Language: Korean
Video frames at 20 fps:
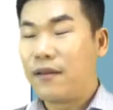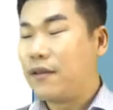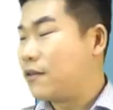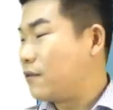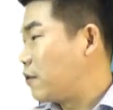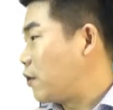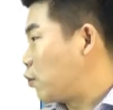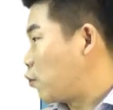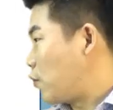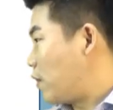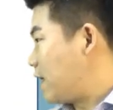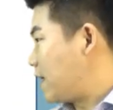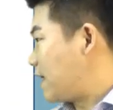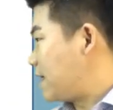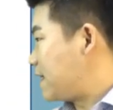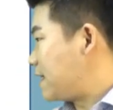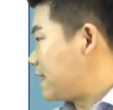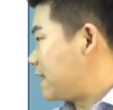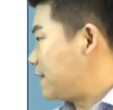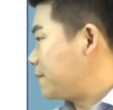그리고 또 한
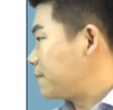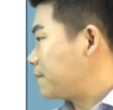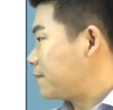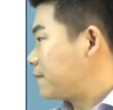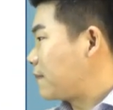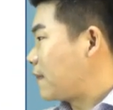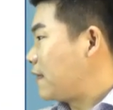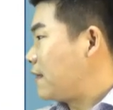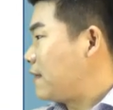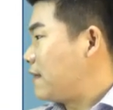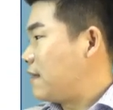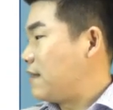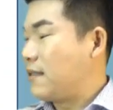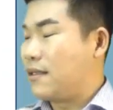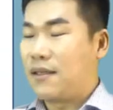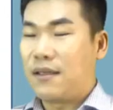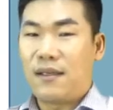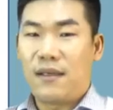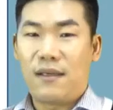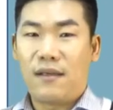가지는
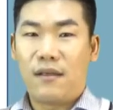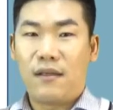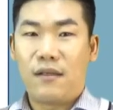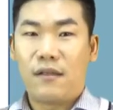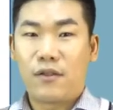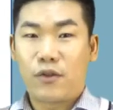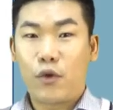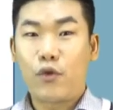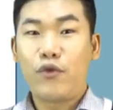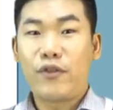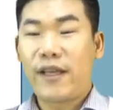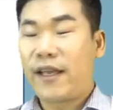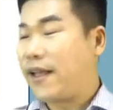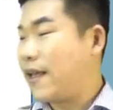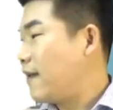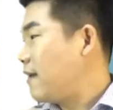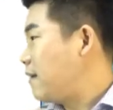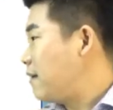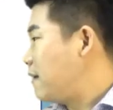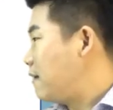이제
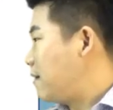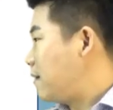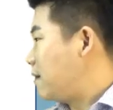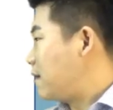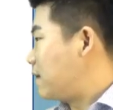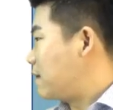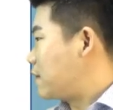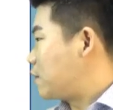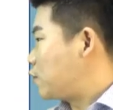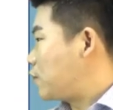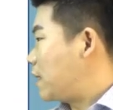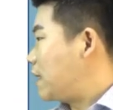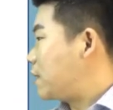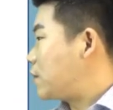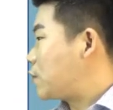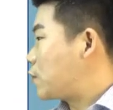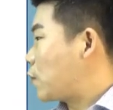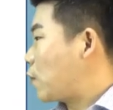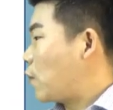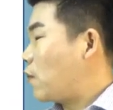소유자의 어,
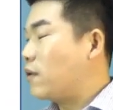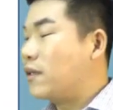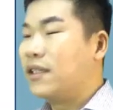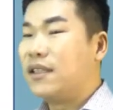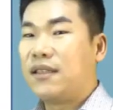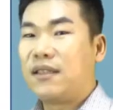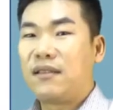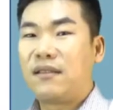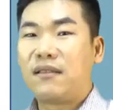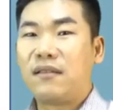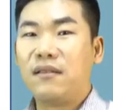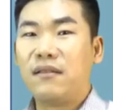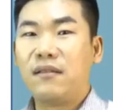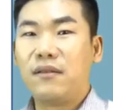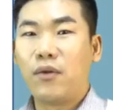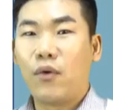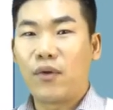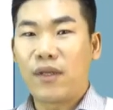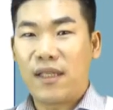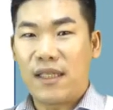최초
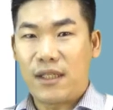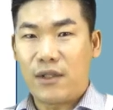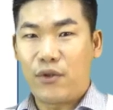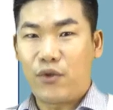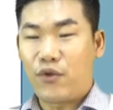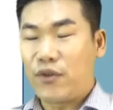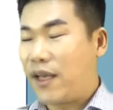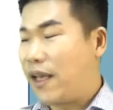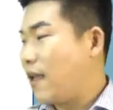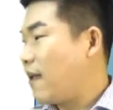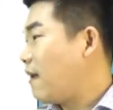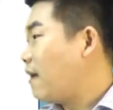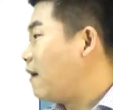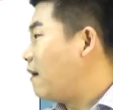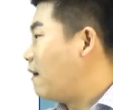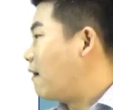등록 기준주에